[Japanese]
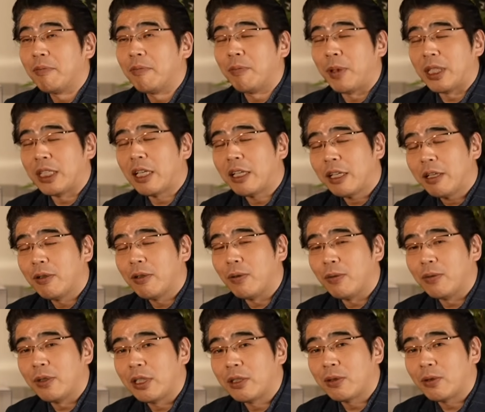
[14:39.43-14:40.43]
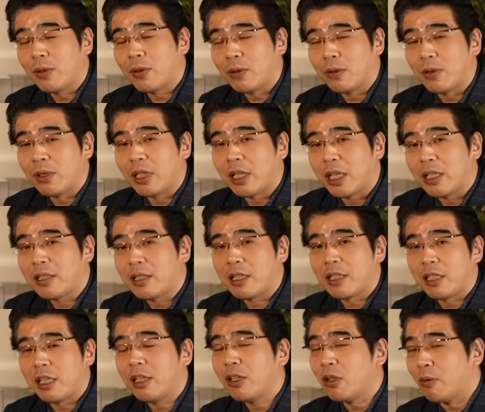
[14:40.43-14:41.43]
またね同じことの繰り返しだ
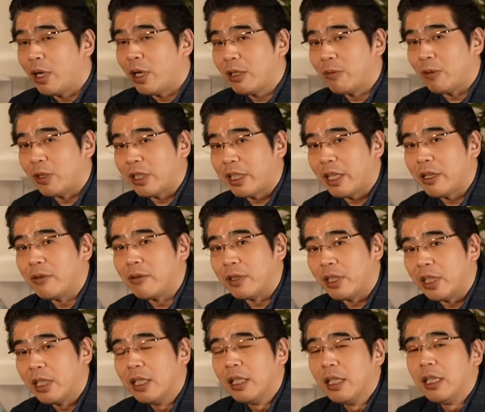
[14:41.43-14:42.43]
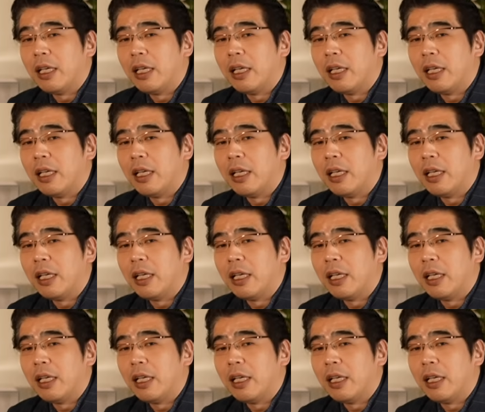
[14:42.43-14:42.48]
し1個前にも言ったように、